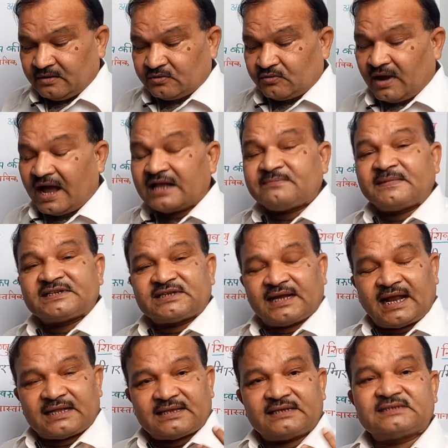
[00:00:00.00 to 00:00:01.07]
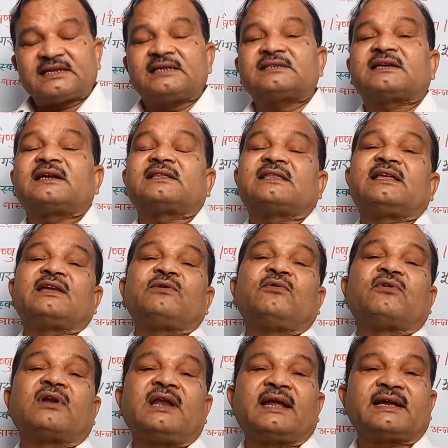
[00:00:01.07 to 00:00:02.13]
तो आज मैं सनातन संस्कृति की
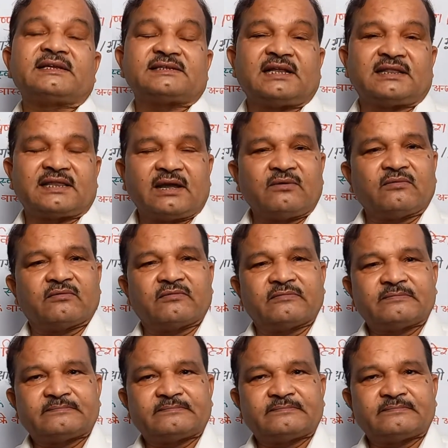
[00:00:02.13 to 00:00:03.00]
ओर लेके चलता हूँ